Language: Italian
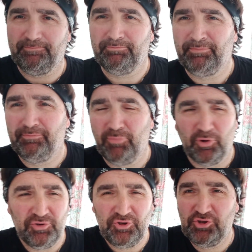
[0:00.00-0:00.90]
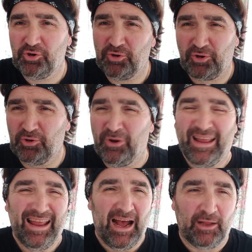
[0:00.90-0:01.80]
buongiorno
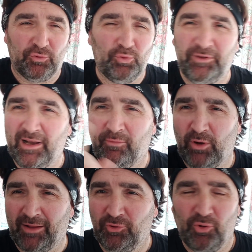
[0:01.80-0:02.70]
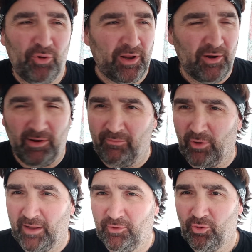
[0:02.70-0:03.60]
a tutti i lavoratori, non
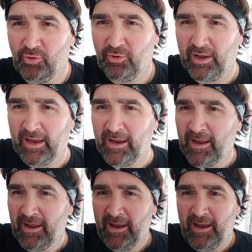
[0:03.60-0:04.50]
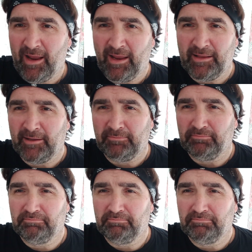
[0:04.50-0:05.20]
lavoratori e